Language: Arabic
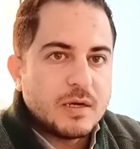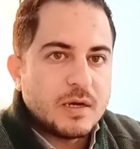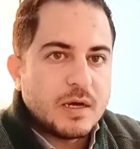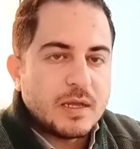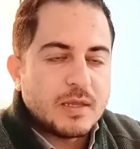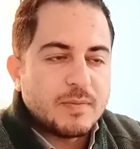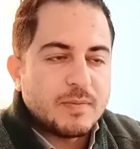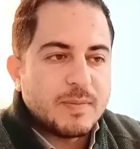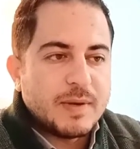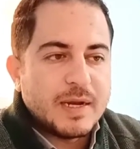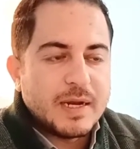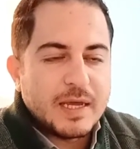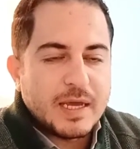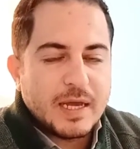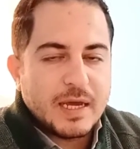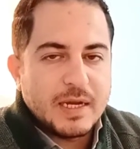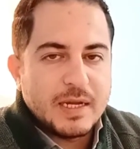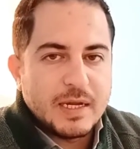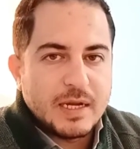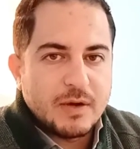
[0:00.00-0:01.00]
آه، يعني لو
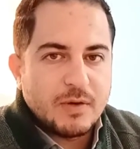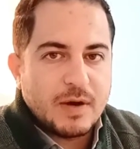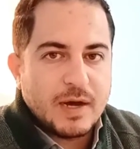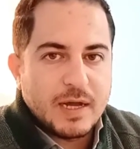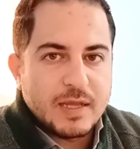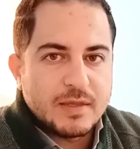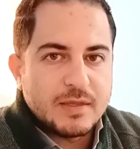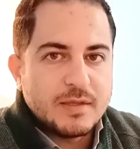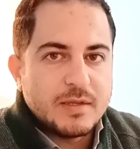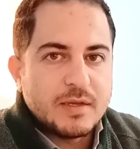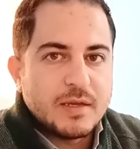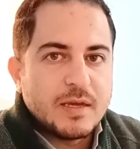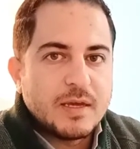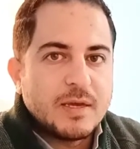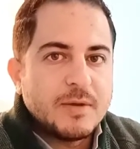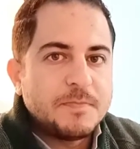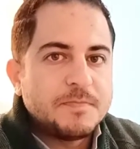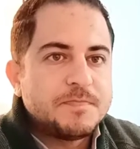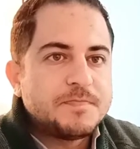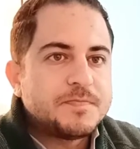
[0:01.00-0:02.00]
حد ايه
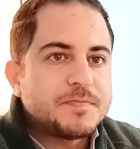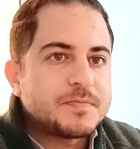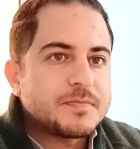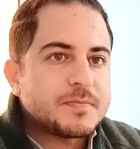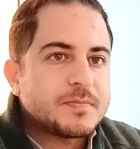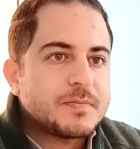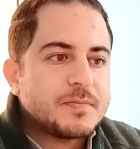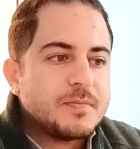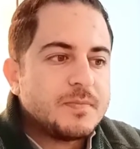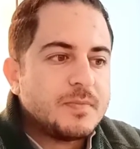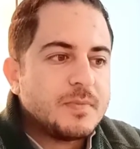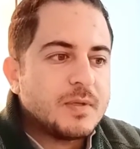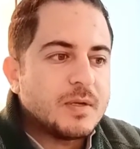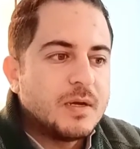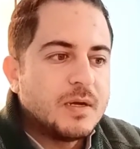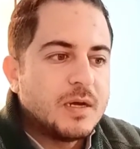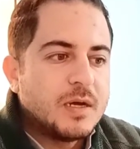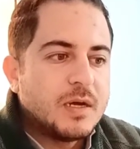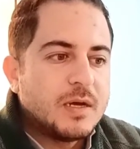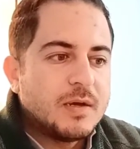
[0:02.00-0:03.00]

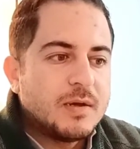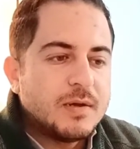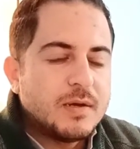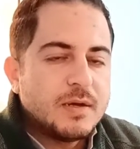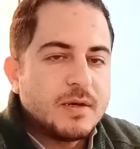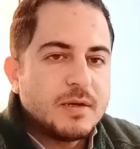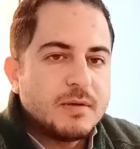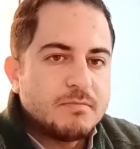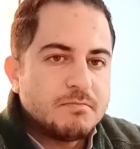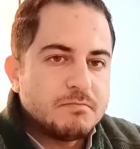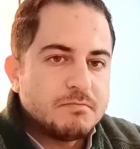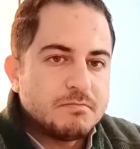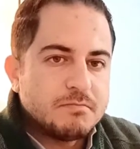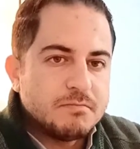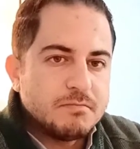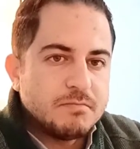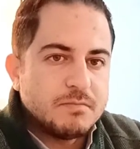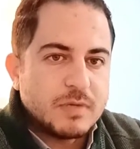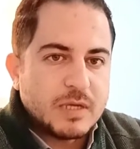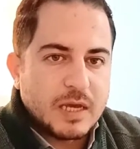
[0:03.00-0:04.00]
آه،
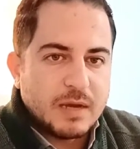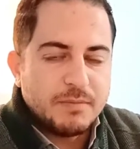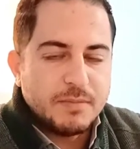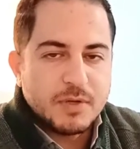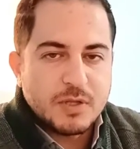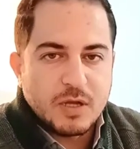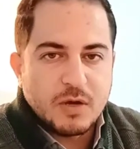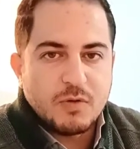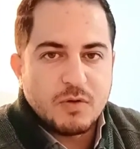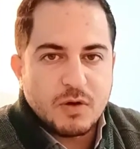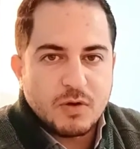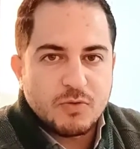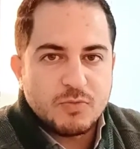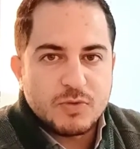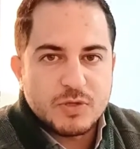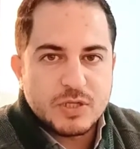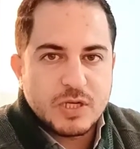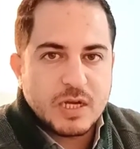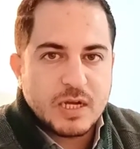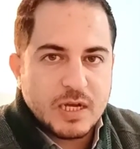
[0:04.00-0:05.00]
كان بيدور ومتشجع
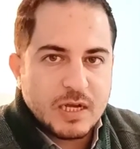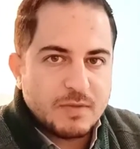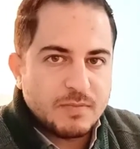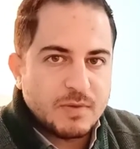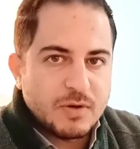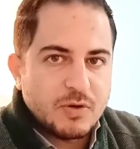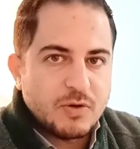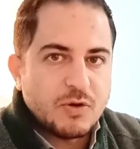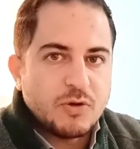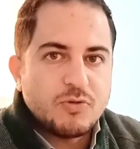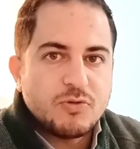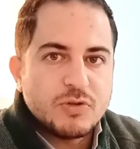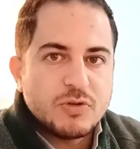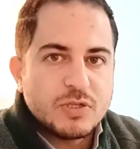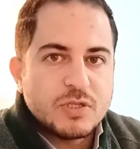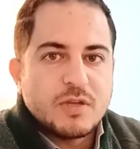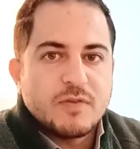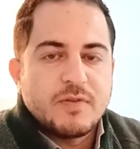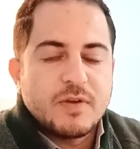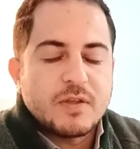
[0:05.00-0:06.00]
اتمنى ان هو يكون استفاد
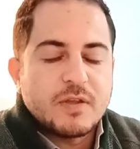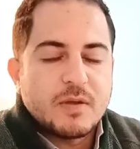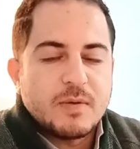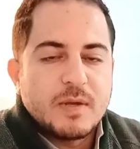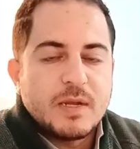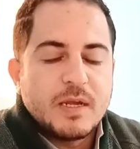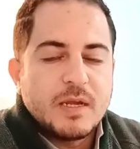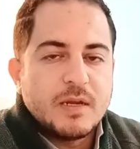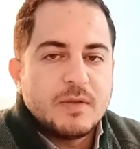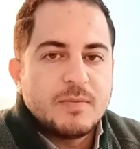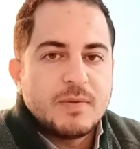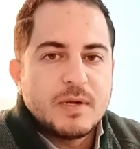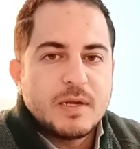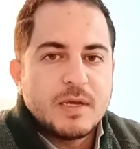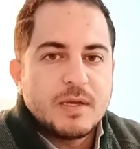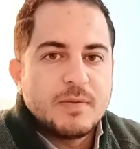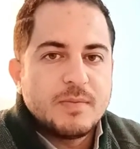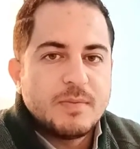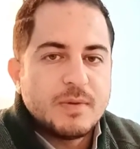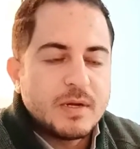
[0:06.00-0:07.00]
طبعا يعني بالايه
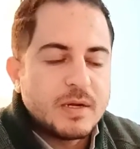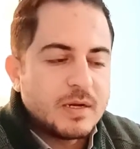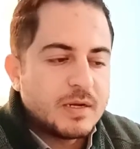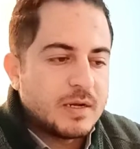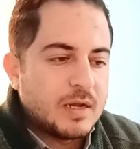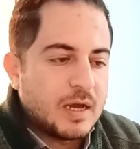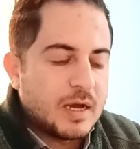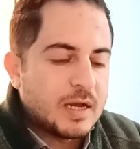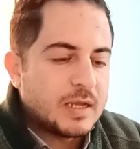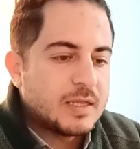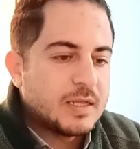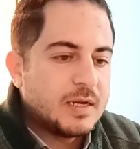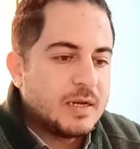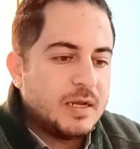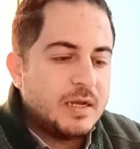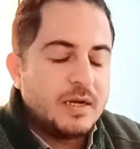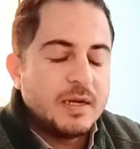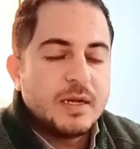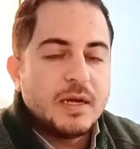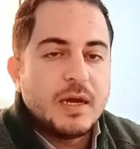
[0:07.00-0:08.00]
بالحاجات اللي
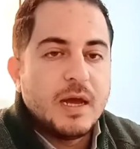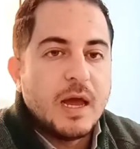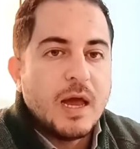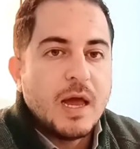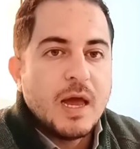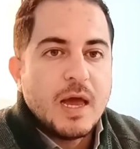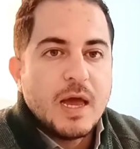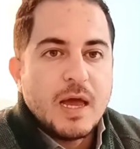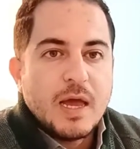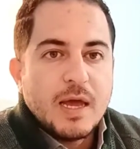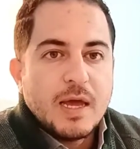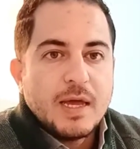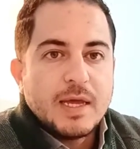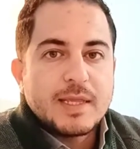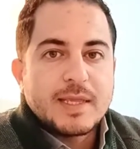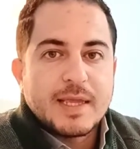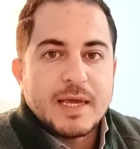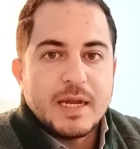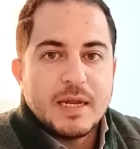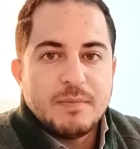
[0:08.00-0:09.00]
احنا
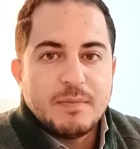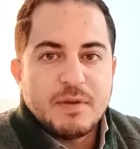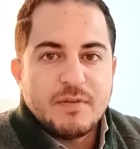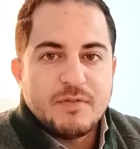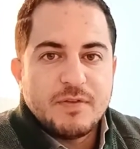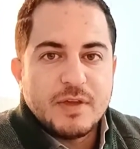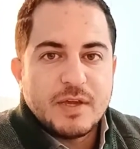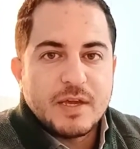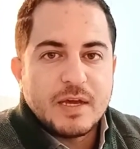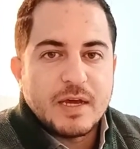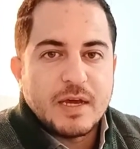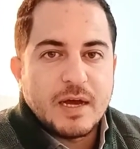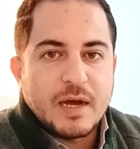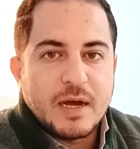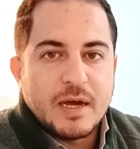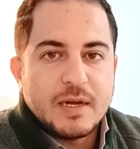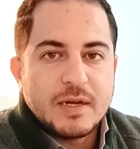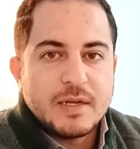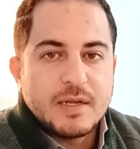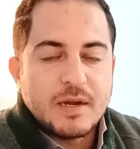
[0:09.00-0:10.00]
اتكلمنا فيها عن
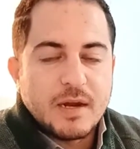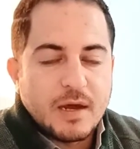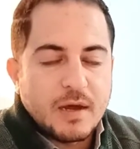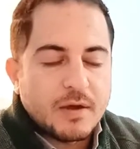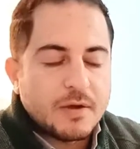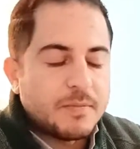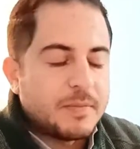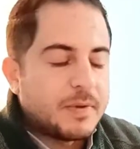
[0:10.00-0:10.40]
العربيه